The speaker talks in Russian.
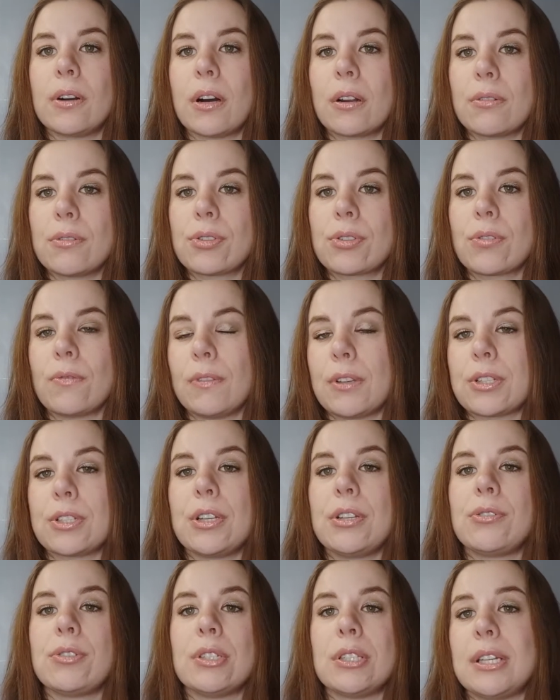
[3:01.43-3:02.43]
хорошее
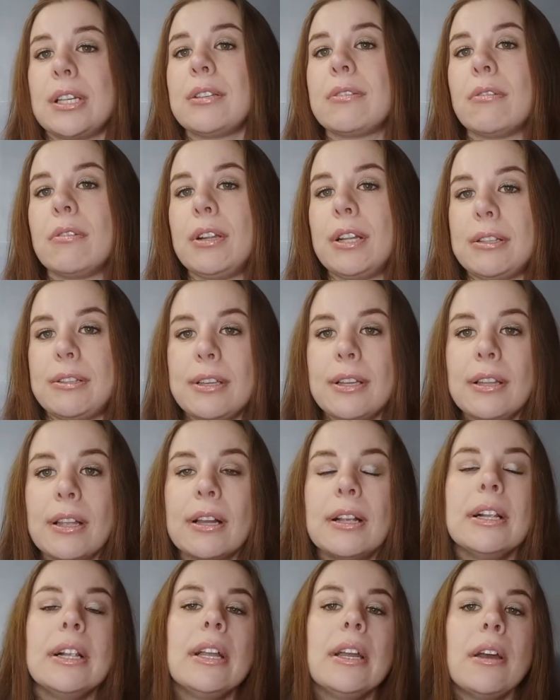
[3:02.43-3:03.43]
увлажняющее средство для тела.
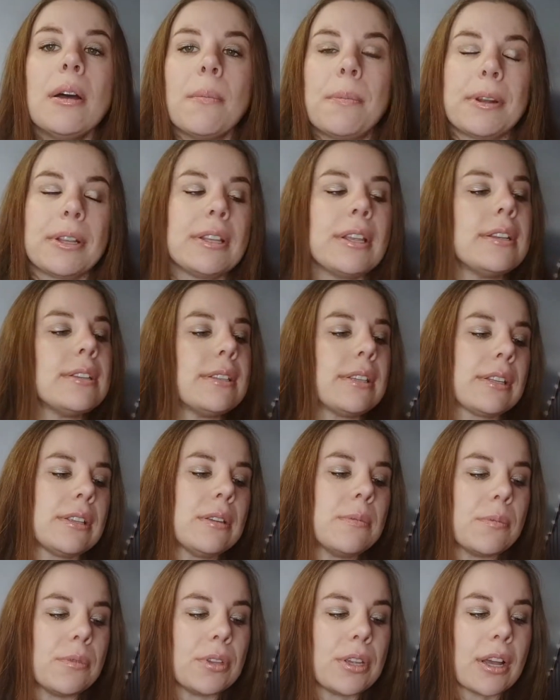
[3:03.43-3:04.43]
Претензий к
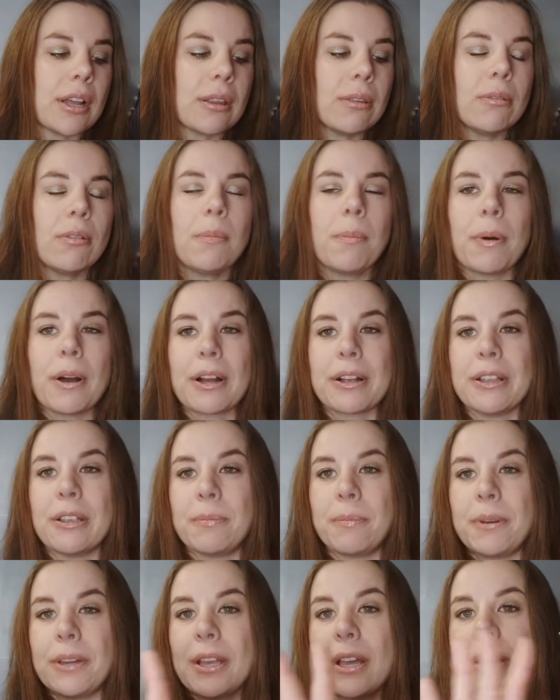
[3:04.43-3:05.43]
нему ни одной,
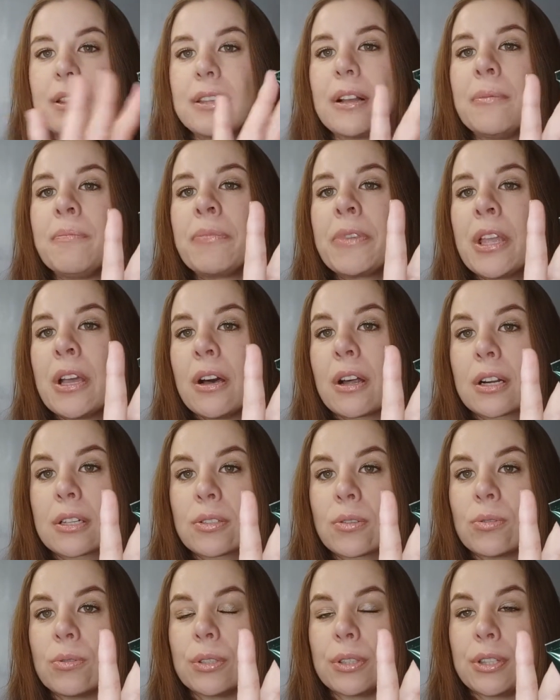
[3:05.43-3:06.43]
пахнет приятно,
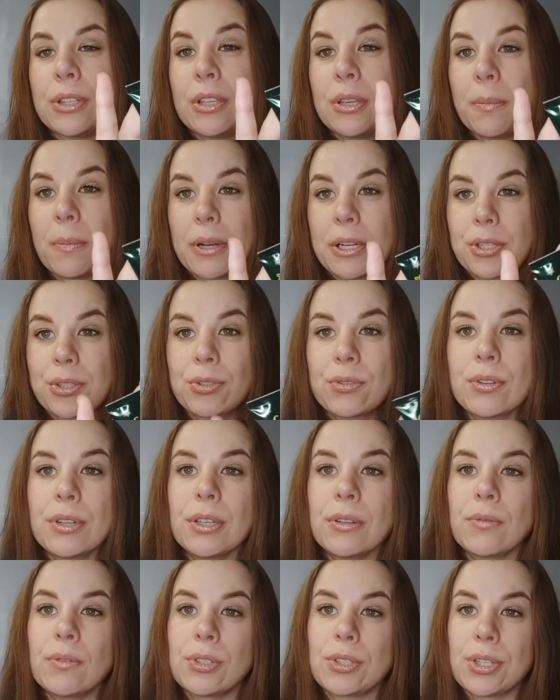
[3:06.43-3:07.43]
расход
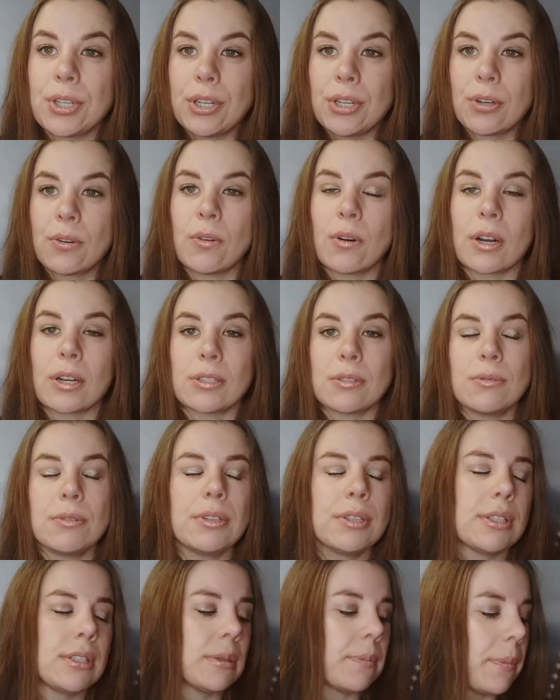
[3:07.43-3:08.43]
небольшой, очень легко
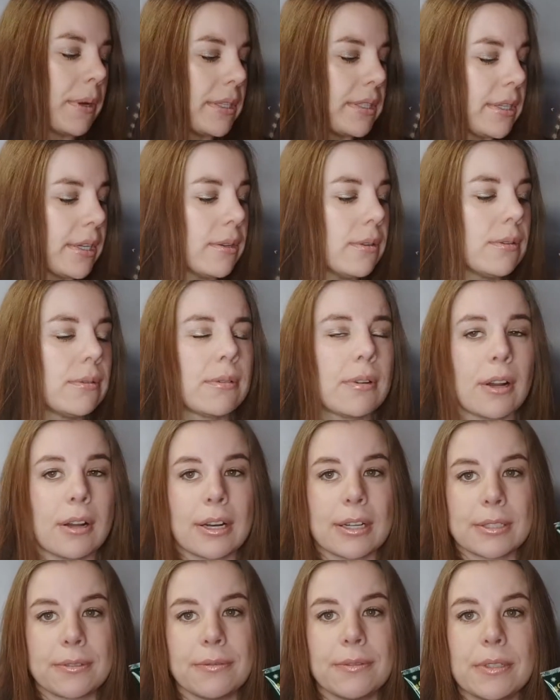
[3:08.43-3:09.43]
разносится по телу, как
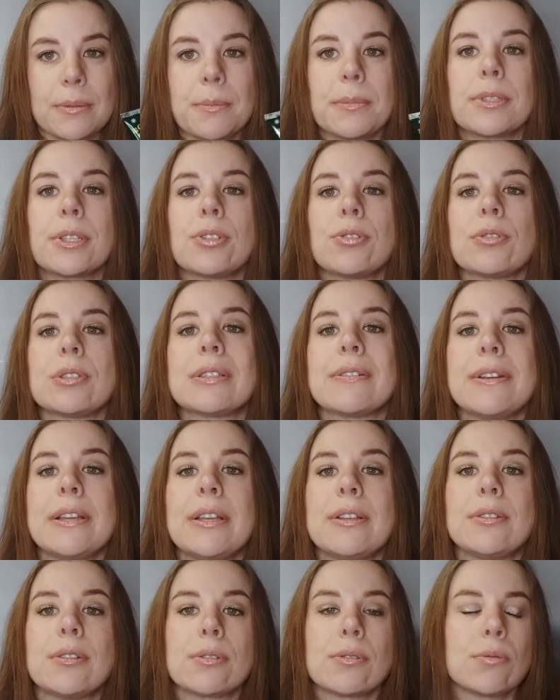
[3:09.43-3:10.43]
раз, видимо, за счет
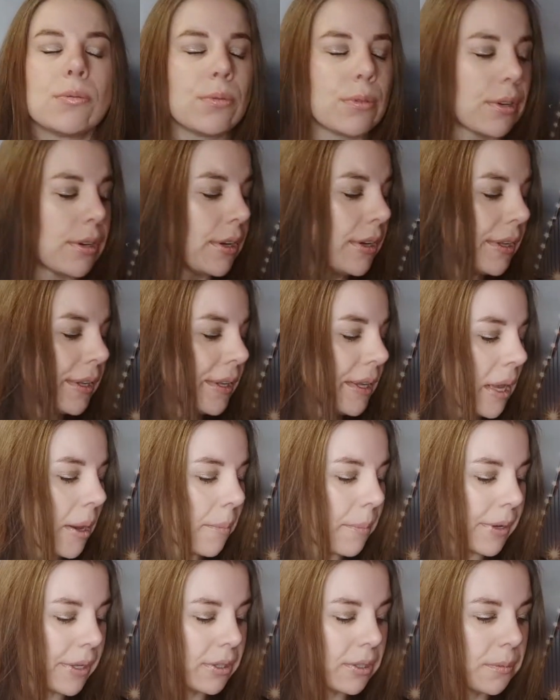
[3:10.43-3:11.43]
своей текстуры.
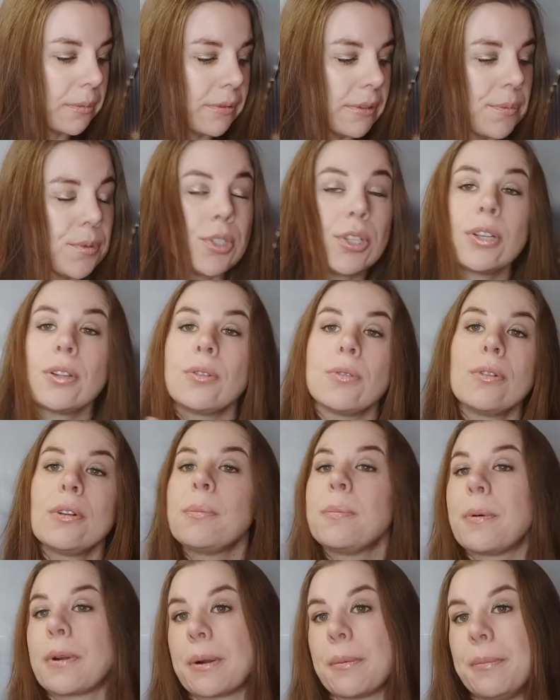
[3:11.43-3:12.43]
Поэтому вообще ноль
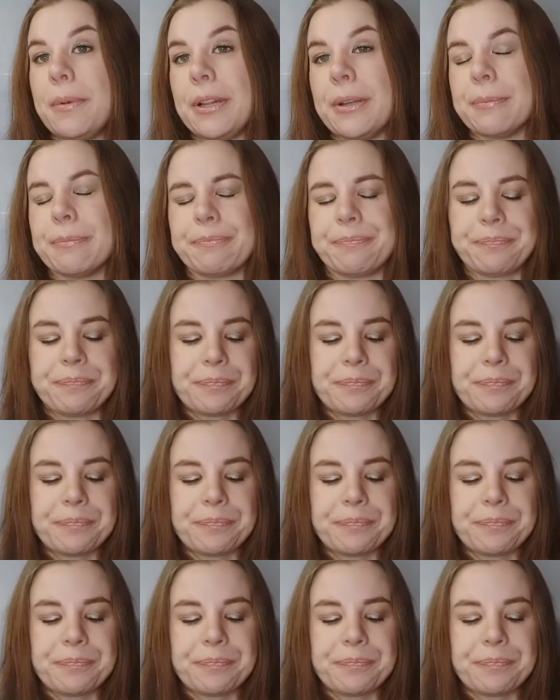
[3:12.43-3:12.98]
проблем.